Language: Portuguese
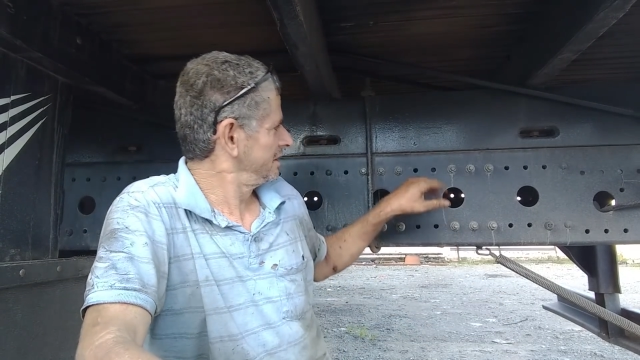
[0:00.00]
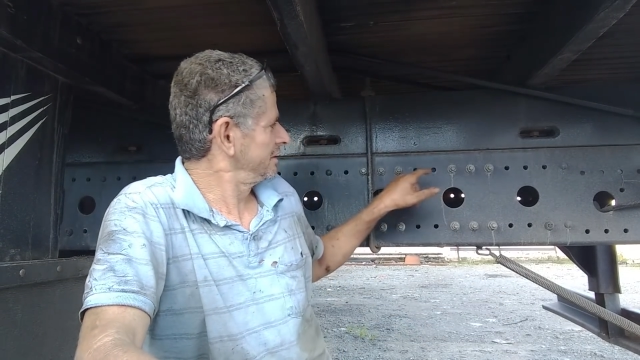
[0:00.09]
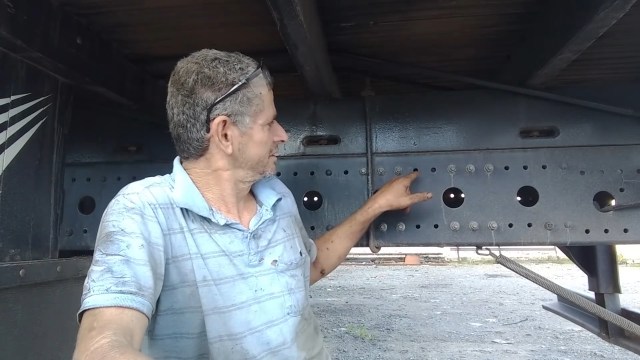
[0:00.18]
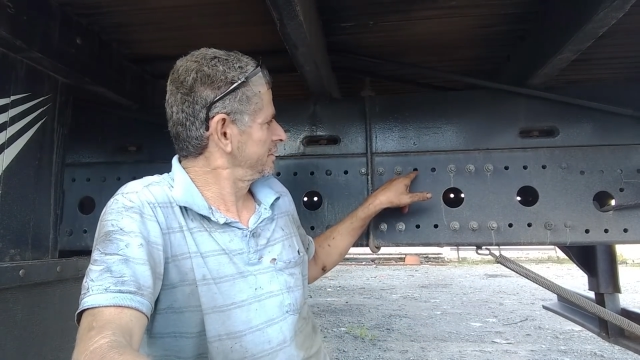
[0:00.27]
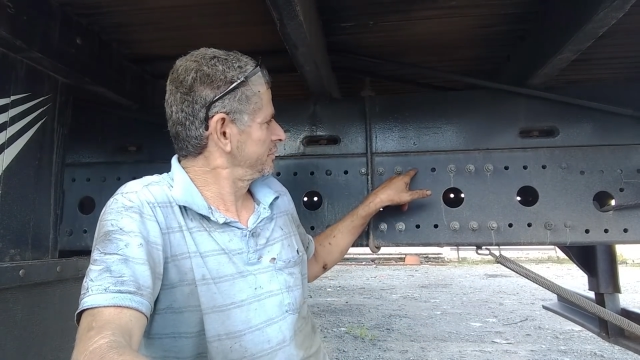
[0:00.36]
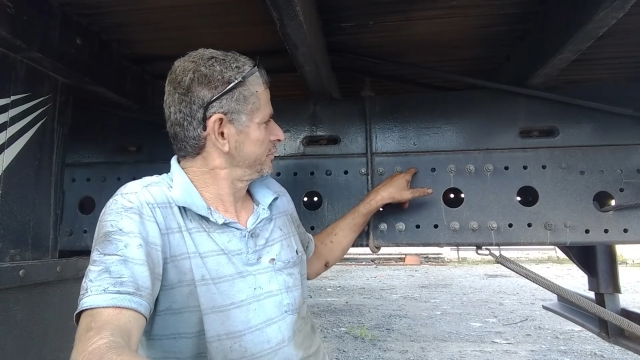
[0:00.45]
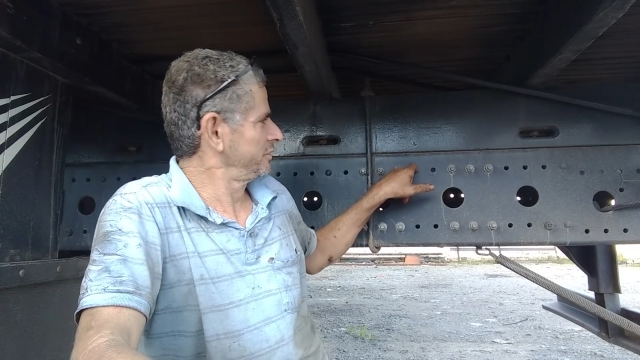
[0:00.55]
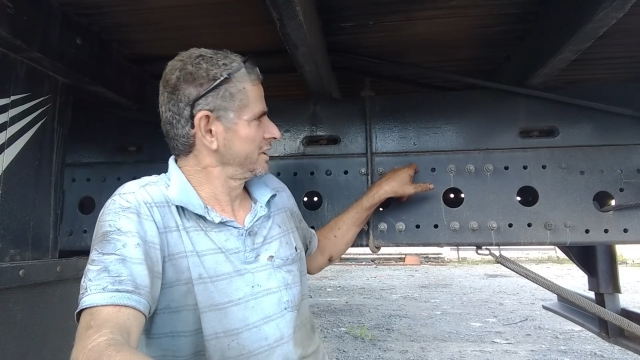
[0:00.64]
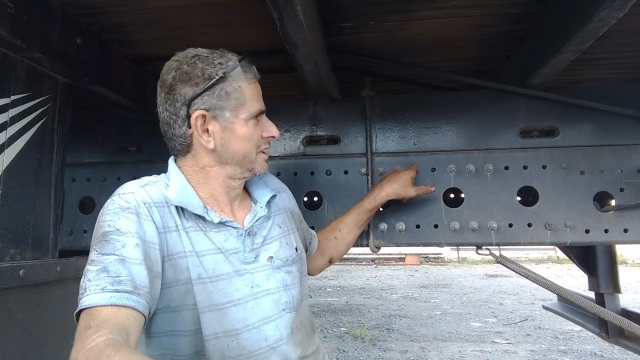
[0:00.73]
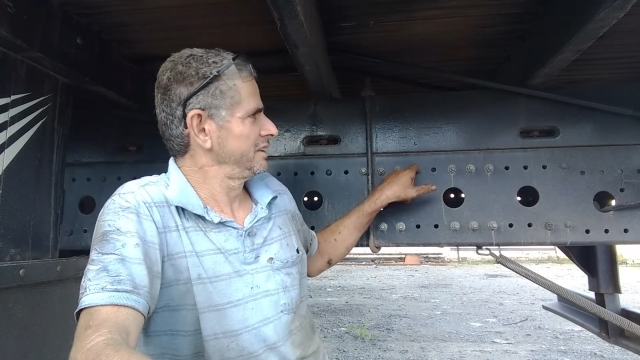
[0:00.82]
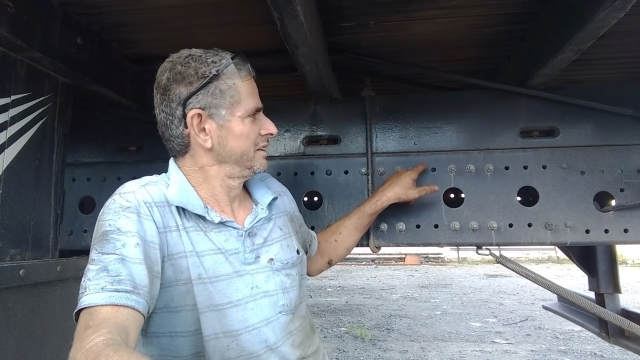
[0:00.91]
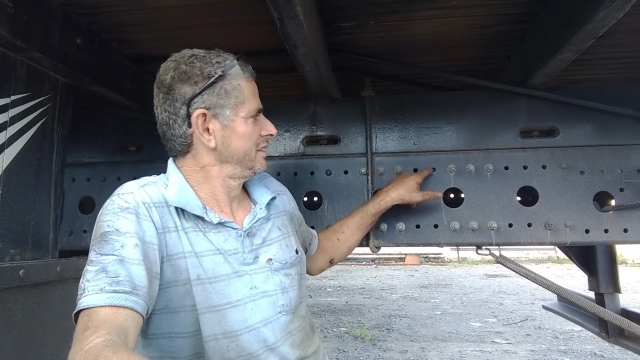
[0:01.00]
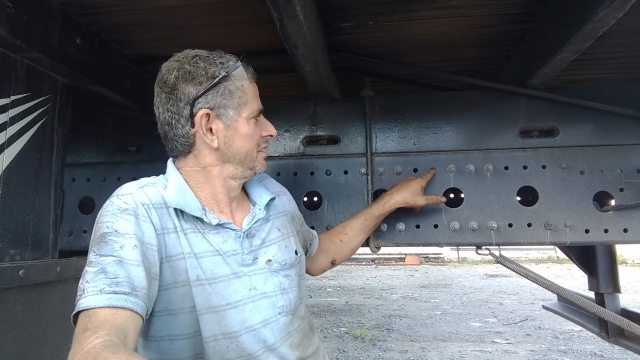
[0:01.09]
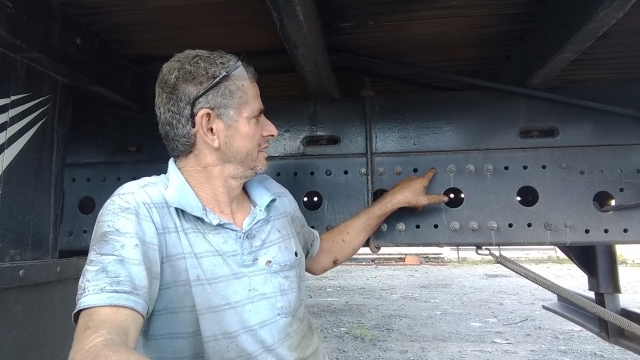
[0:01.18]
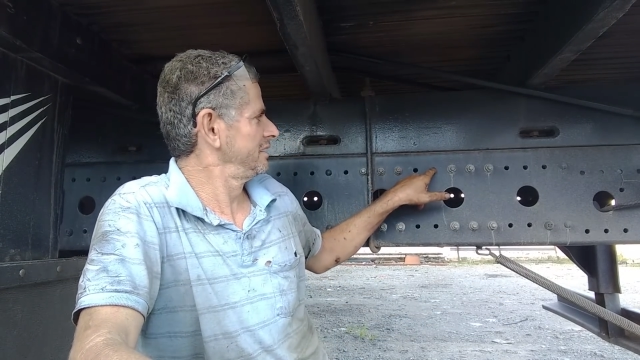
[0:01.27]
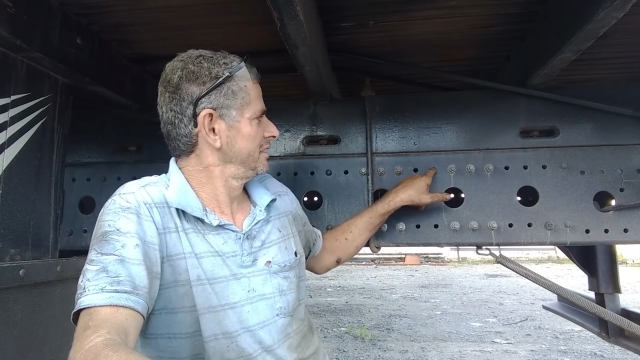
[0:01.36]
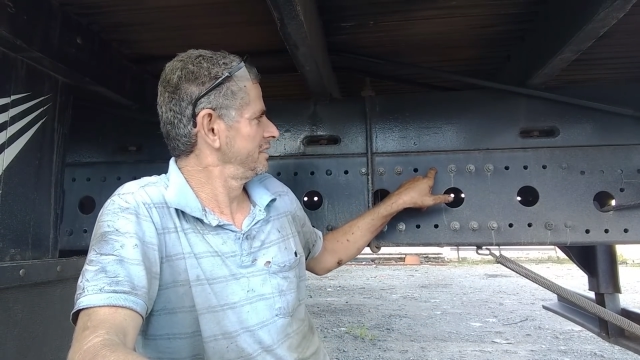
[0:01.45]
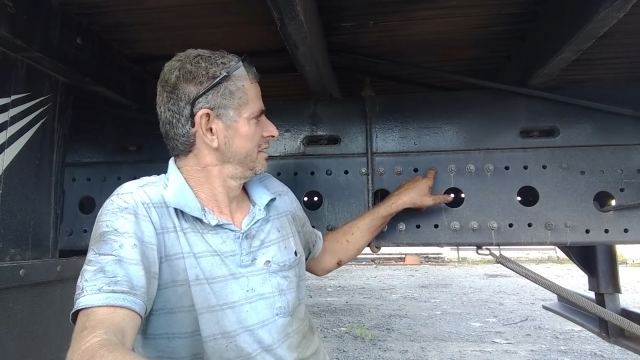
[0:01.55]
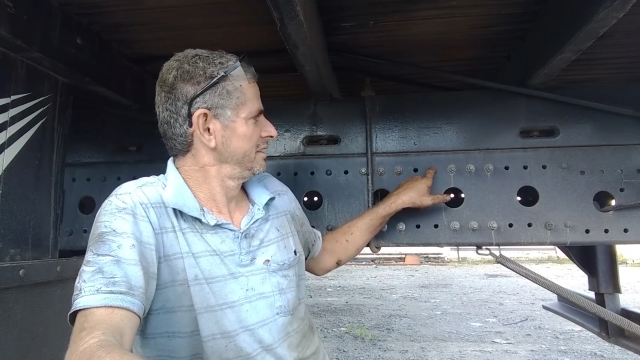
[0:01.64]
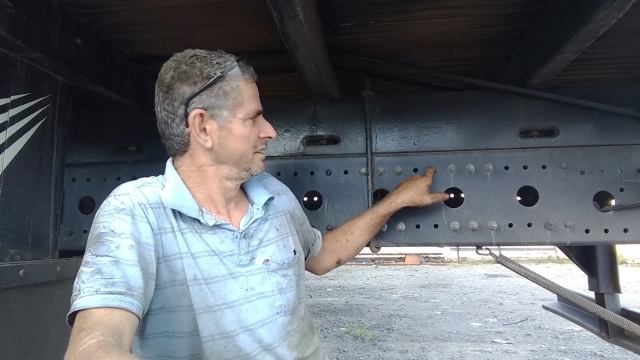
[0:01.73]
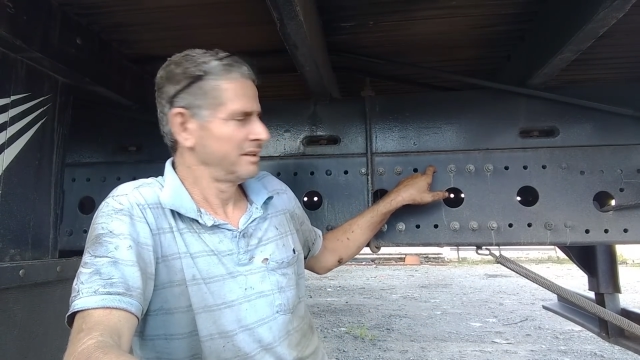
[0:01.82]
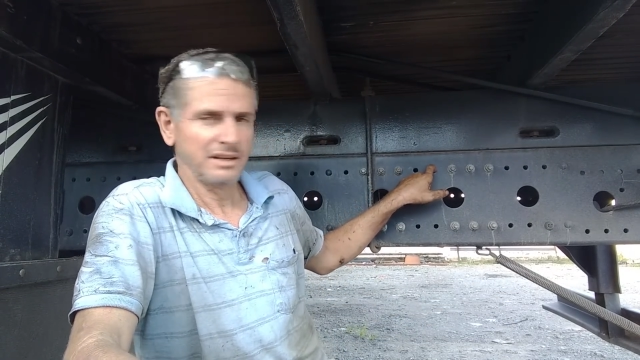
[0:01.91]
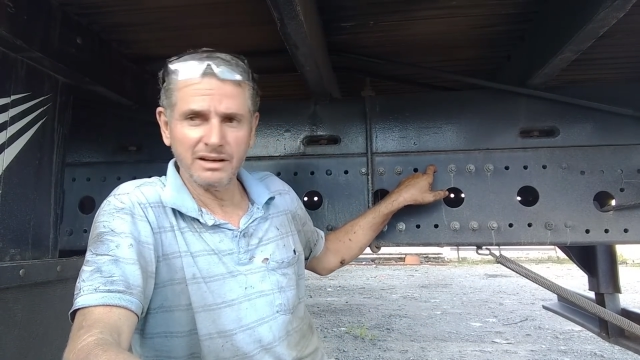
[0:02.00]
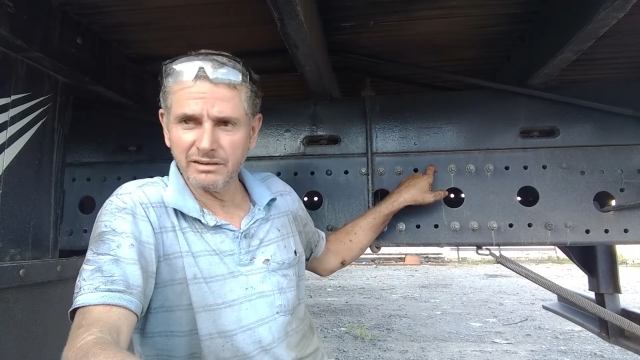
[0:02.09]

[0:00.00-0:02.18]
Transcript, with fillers: esses furos aqui, ó.